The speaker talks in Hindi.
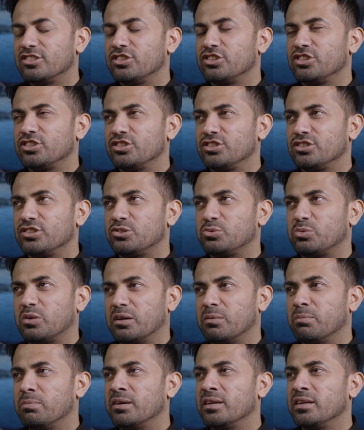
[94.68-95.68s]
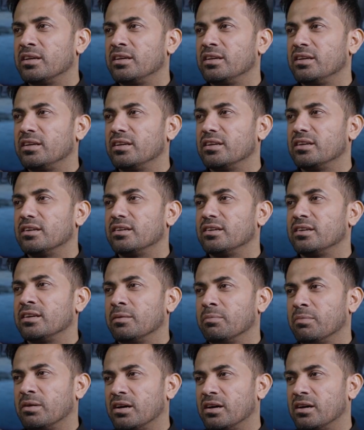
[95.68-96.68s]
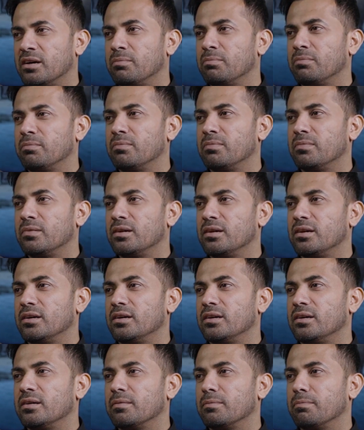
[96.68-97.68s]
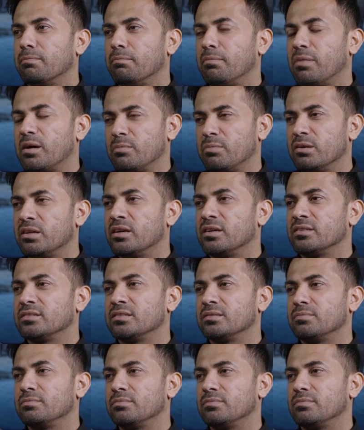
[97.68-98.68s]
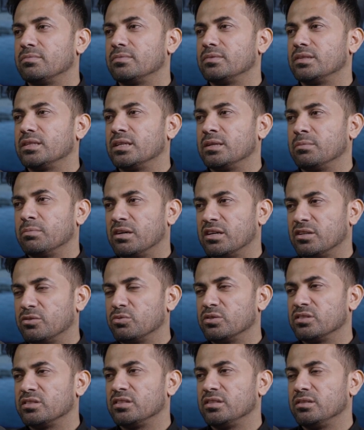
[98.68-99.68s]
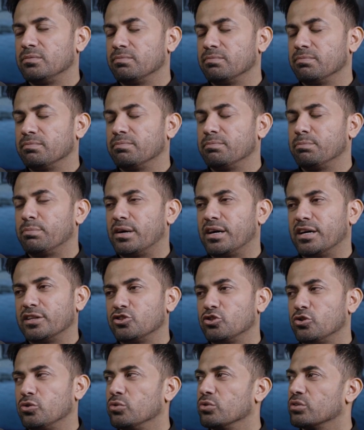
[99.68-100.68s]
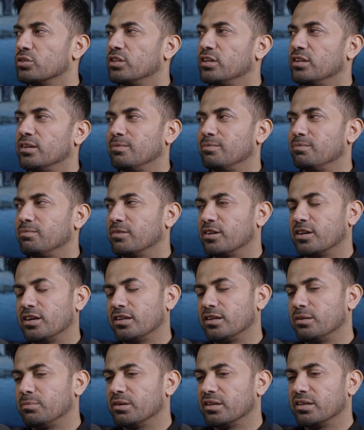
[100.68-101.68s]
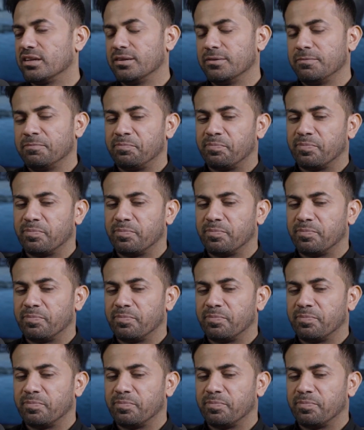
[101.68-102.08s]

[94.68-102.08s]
शुएब भाई इमाम बाबर आजम इमाद वसीम पांच लोग थे हम खाने पे गए